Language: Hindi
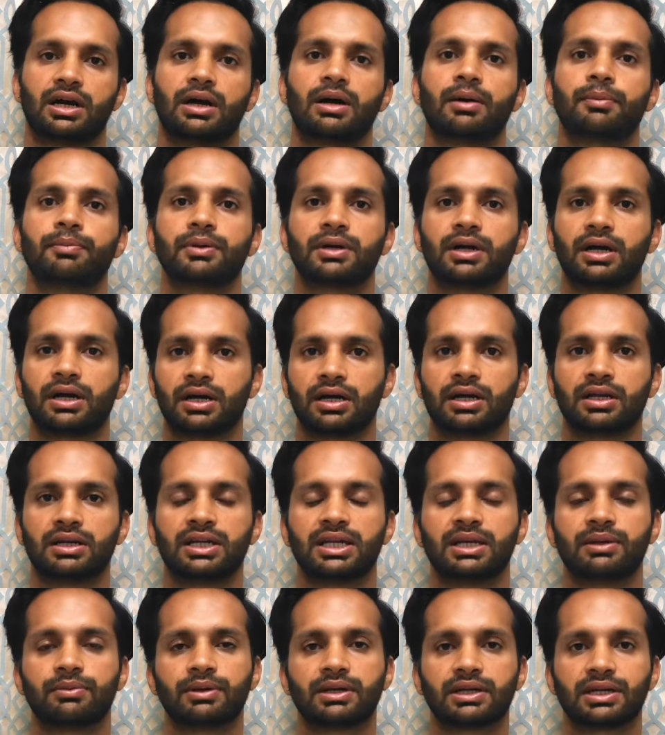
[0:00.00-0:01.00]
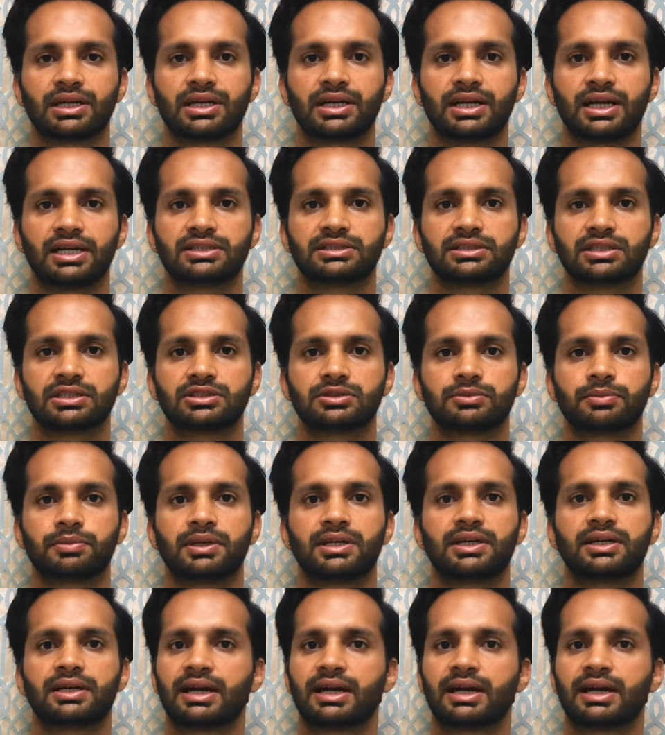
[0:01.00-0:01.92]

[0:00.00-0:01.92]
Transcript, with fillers: आप हाँ लेबर के लाइसेंस पे